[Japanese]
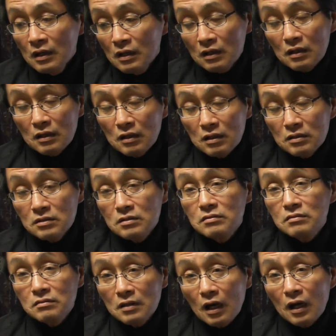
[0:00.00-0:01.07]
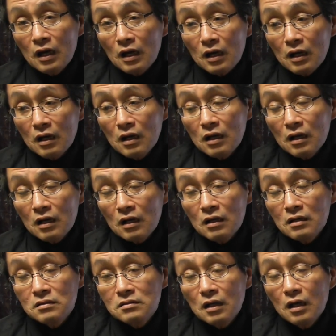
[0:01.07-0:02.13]
えー、作った
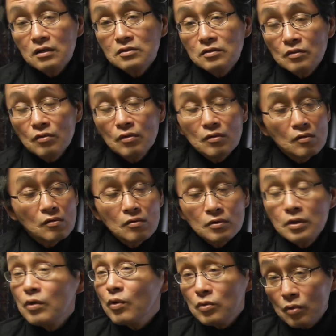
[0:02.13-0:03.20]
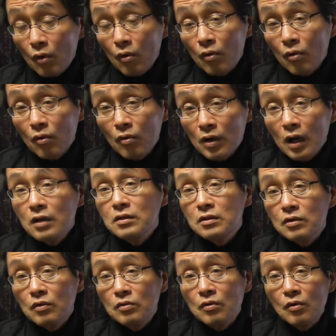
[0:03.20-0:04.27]
最初の京都開
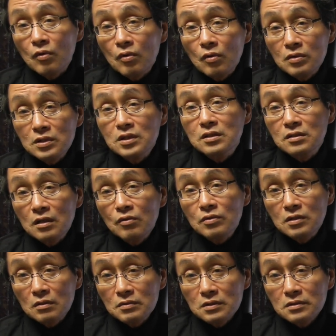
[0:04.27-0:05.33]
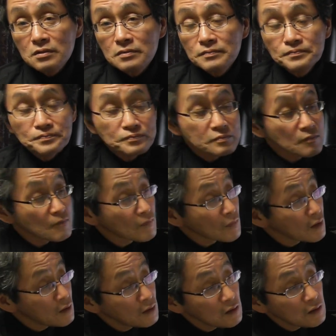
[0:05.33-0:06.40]
教の寺院でございます。
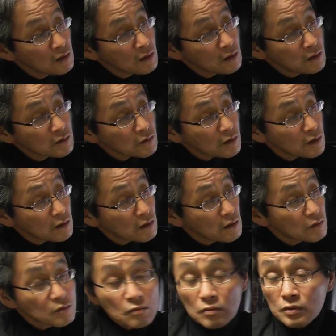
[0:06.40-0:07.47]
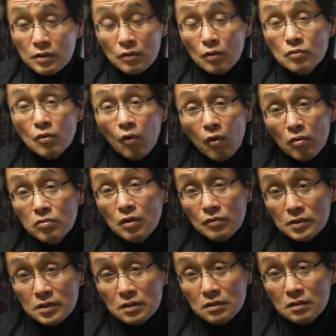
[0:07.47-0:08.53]
それからその京都本
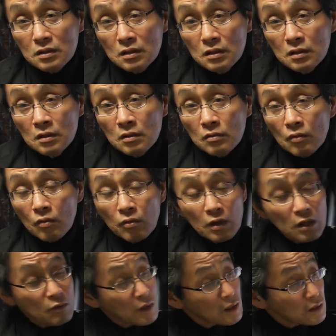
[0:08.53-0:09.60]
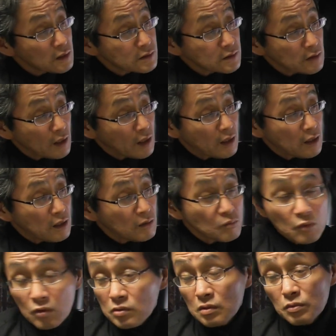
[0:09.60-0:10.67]
学寺。これはですね、
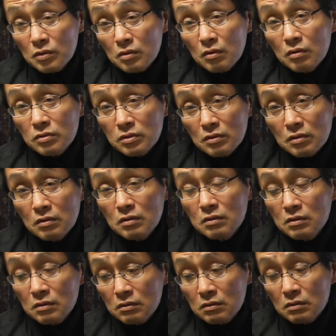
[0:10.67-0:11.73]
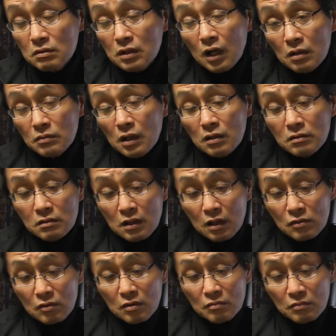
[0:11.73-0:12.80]
もともとその鎌倉の